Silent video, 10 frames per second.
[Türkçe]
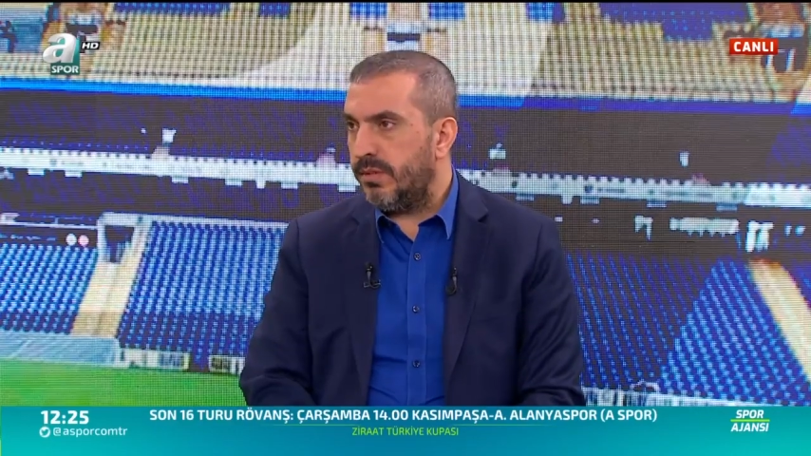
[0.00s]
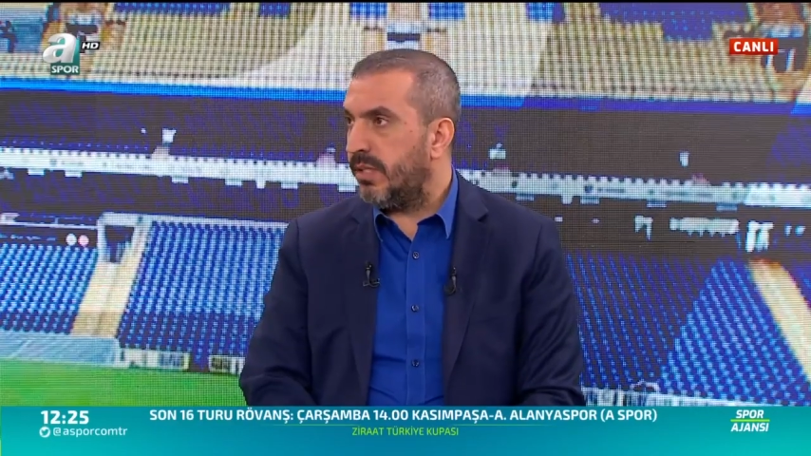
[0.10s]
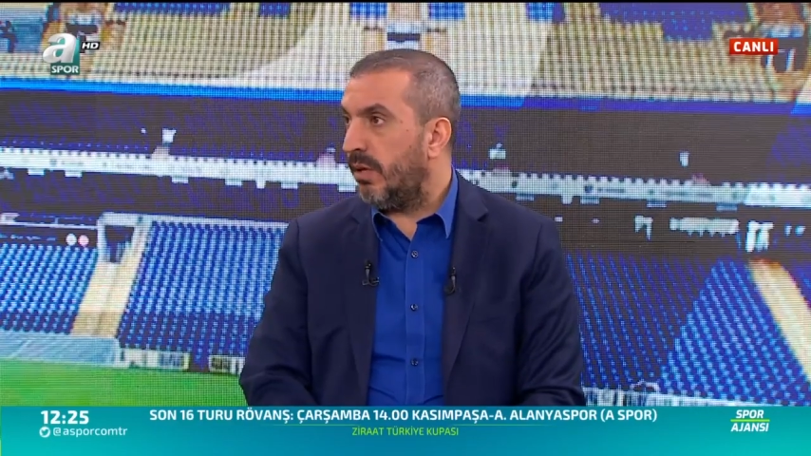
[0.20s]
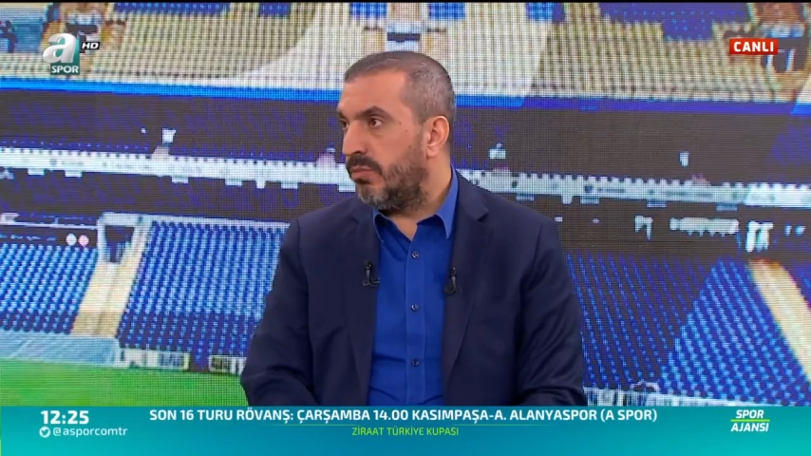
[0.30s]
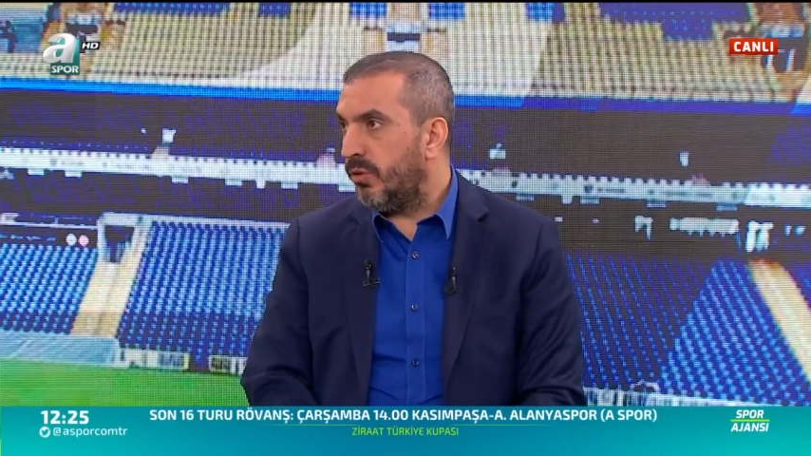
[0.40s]
e,
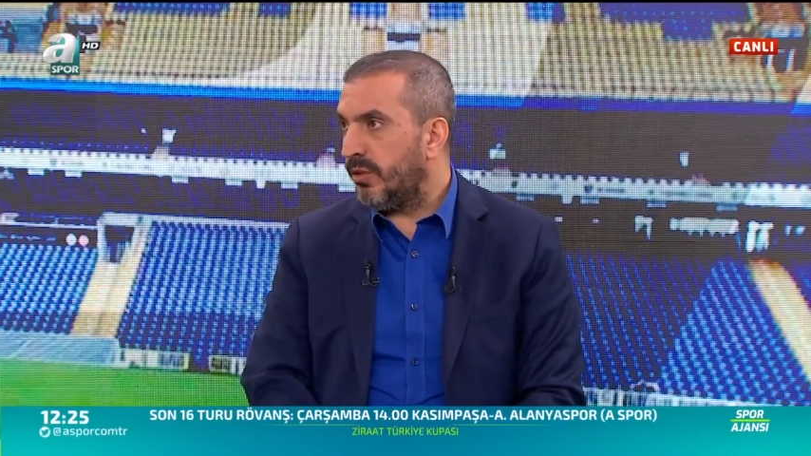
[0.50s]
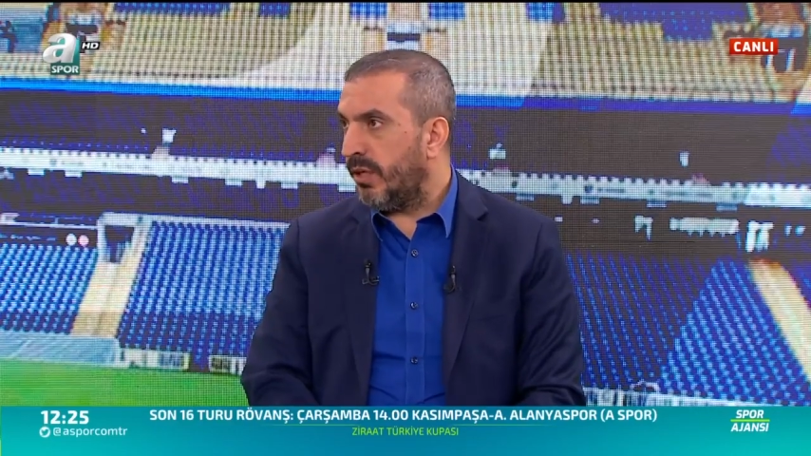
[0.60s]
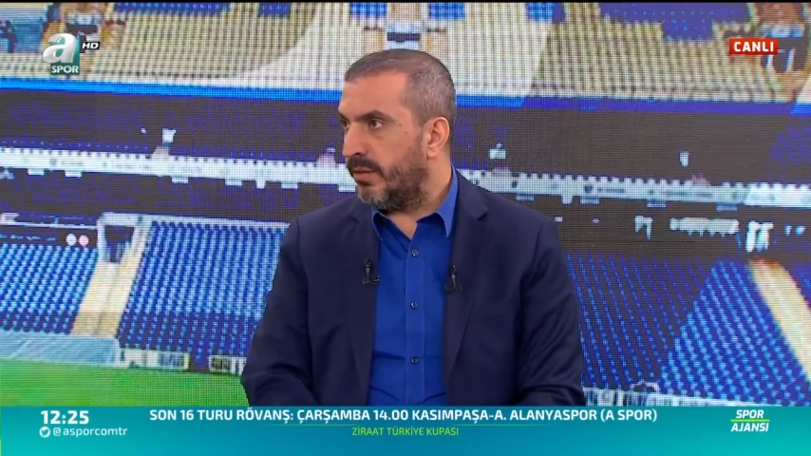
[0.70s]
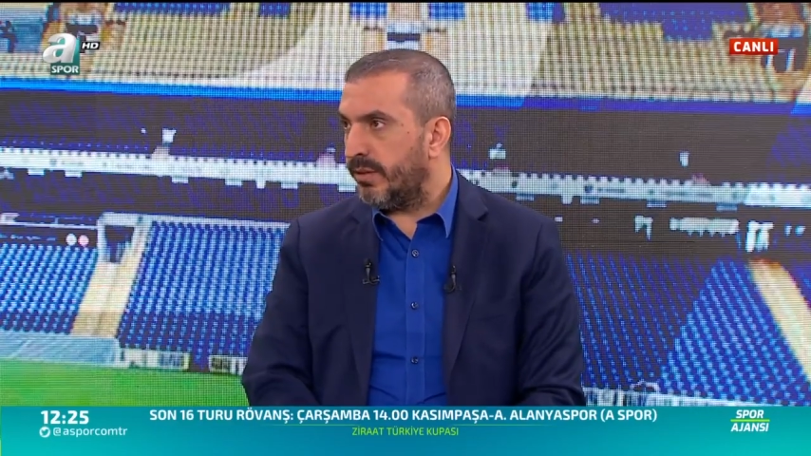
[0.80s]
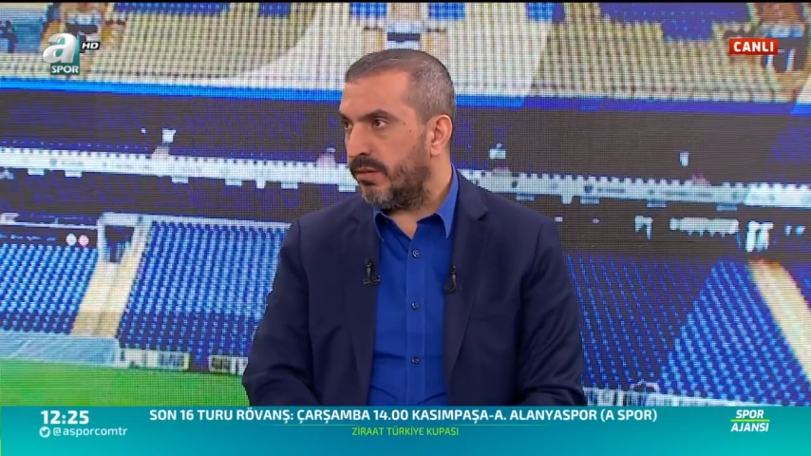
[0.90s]
izlenme
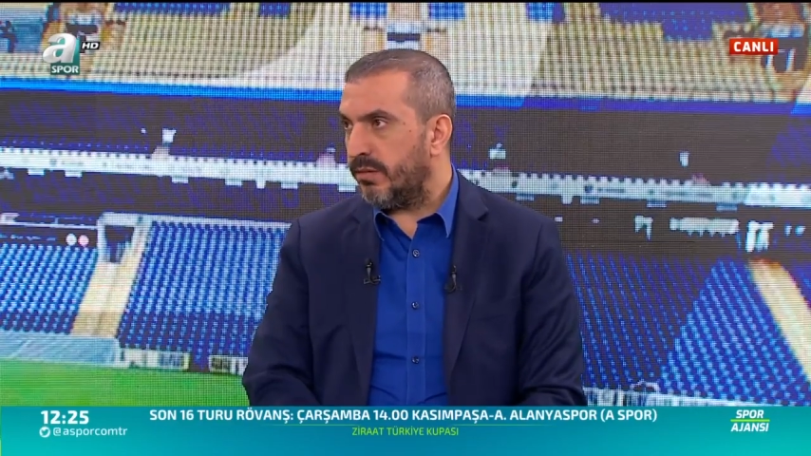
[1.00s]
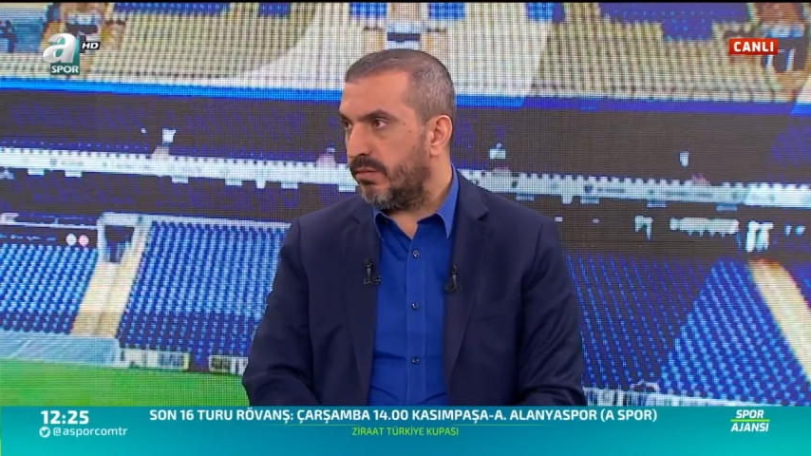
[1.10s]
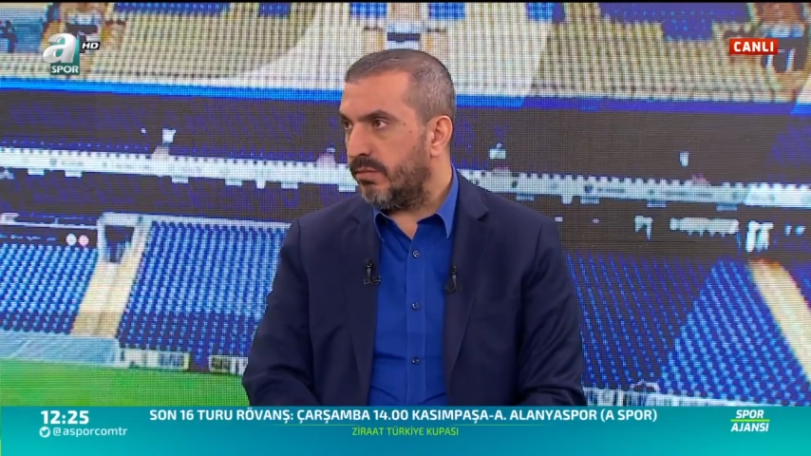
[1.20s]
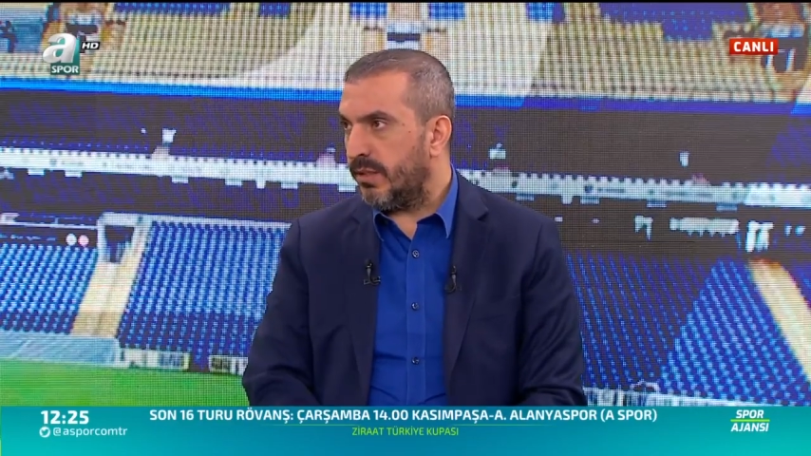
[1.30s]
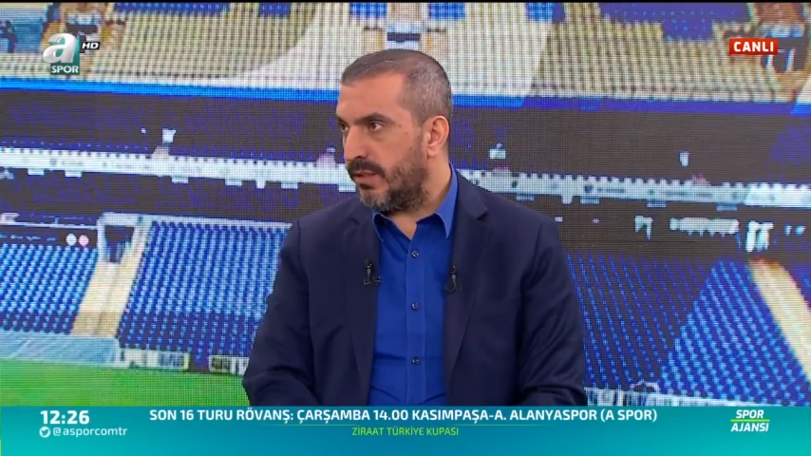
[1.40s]
oranları
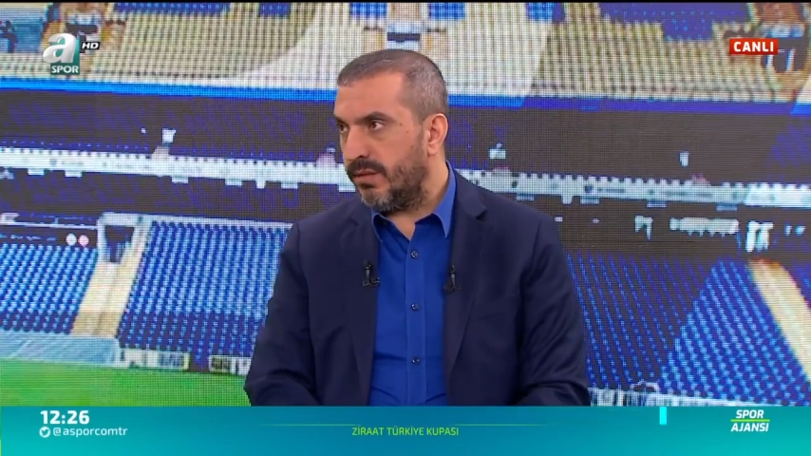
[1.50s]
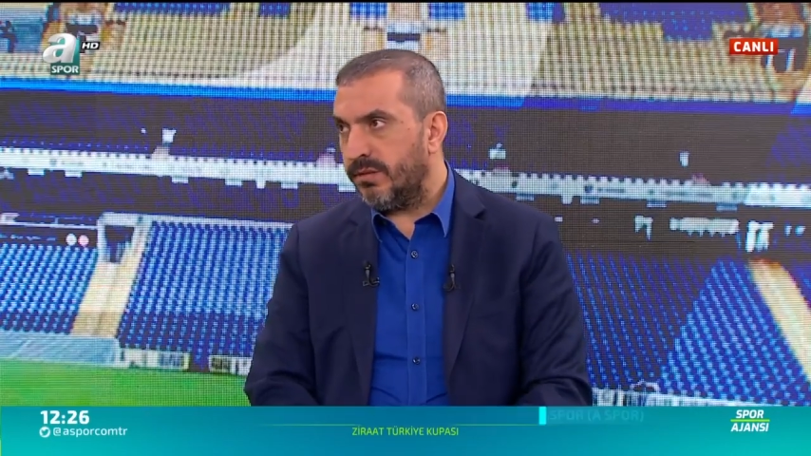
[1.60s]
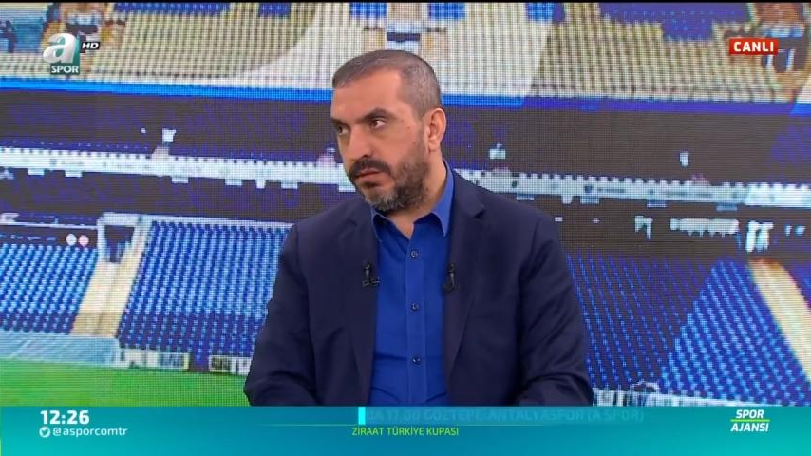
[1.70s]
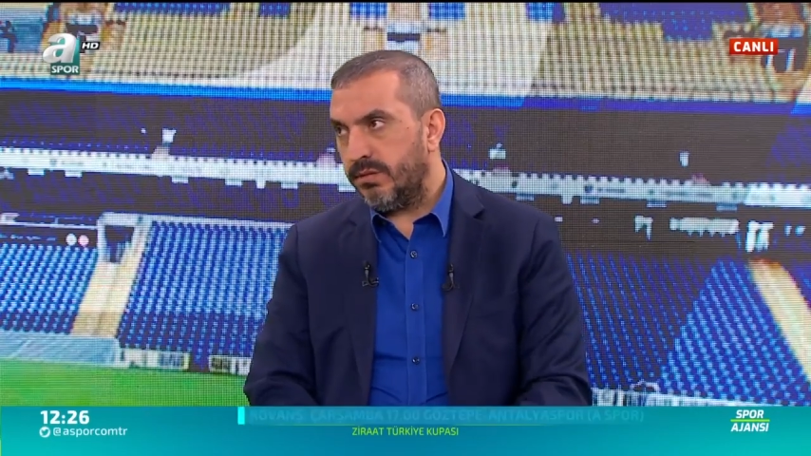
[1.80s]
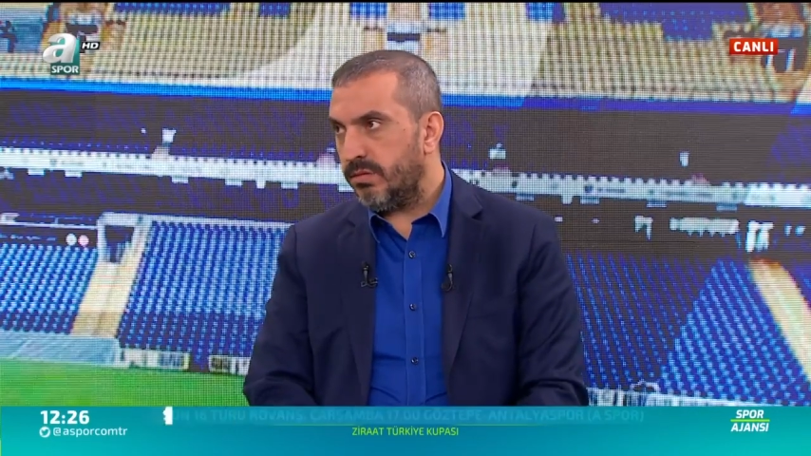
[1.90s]

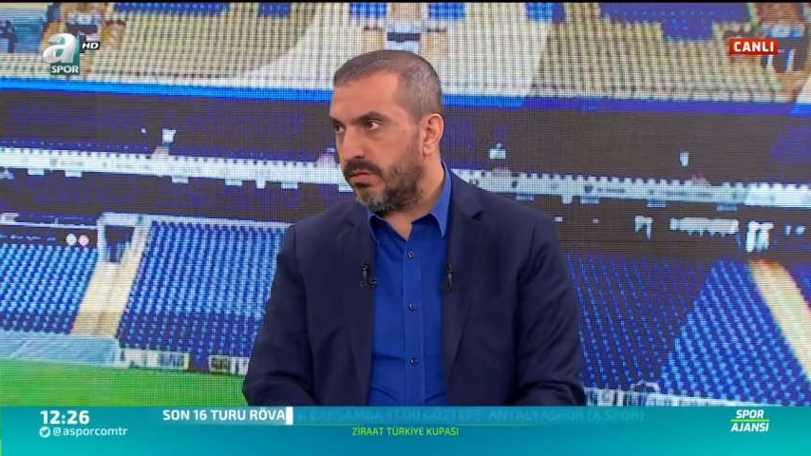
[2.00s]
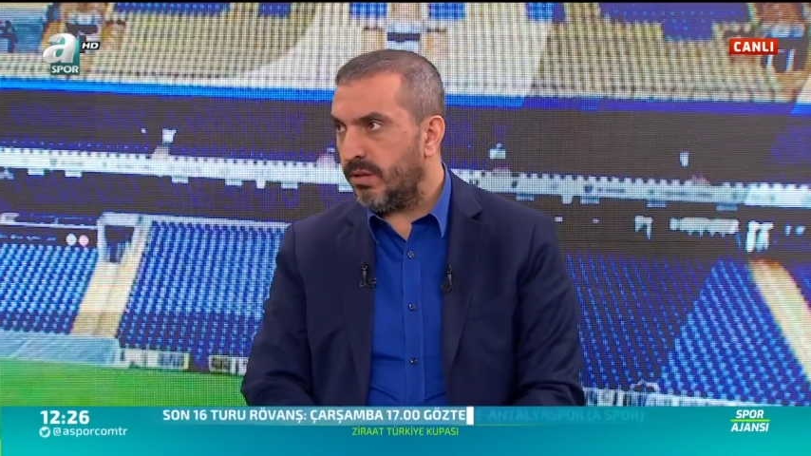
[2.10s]
nasıldır,